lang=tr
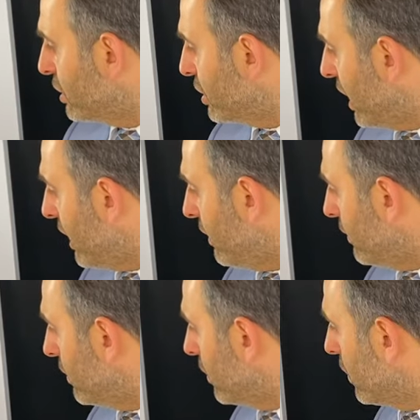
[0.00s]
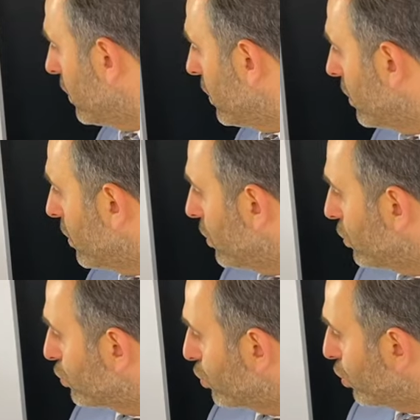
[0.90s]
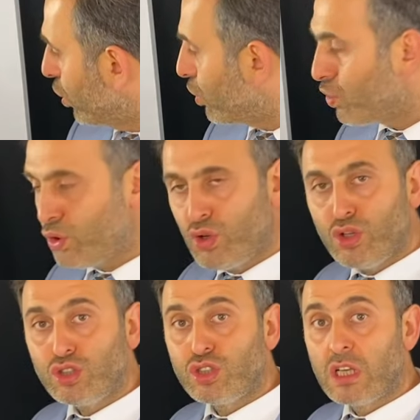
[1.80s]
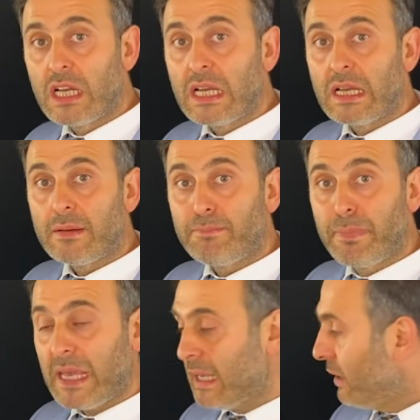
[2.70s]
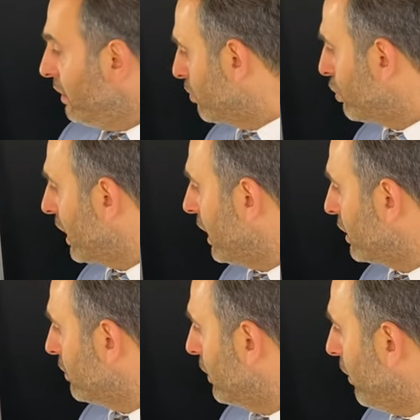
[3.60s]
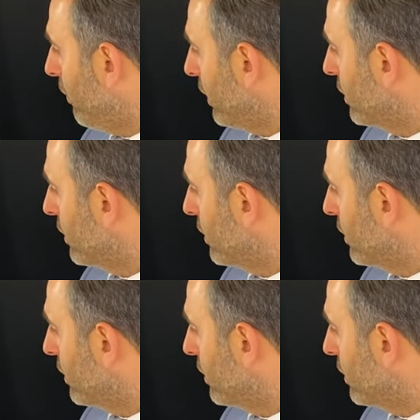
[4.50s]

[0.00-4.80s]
şey şu gördüğünüz beyin buraya yatırım yapmak.